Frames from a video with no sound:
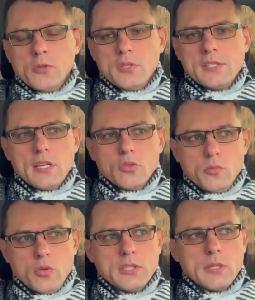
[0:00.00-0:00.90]
То есть, я
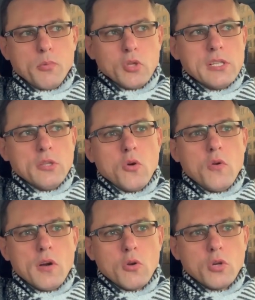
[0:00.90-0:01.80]
думаю, где-то после
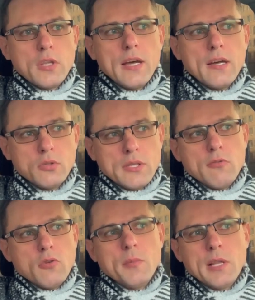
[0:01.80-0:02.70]
Нового года у
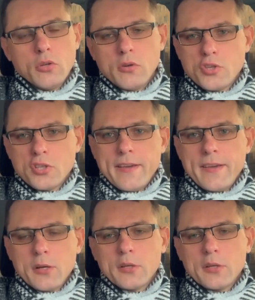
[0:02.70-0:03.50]
того молодого человека,